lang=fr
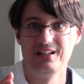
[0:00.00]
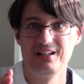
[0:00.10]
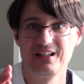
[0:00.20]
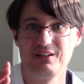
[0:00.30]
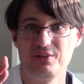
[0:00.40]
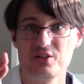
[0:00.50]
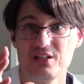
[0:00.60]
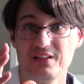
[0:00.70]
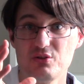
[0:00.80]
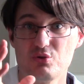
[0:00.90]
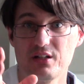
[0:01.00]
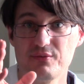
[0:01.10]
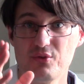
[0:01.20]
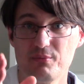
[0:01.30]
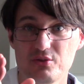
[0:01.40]
réfléchissez sur
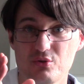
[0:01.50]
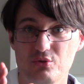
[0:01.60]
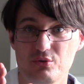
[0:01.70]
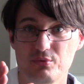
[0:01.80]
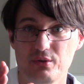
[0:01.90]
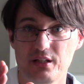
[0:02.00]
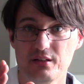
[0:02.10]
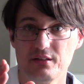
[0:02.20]
l'information que vous voulez,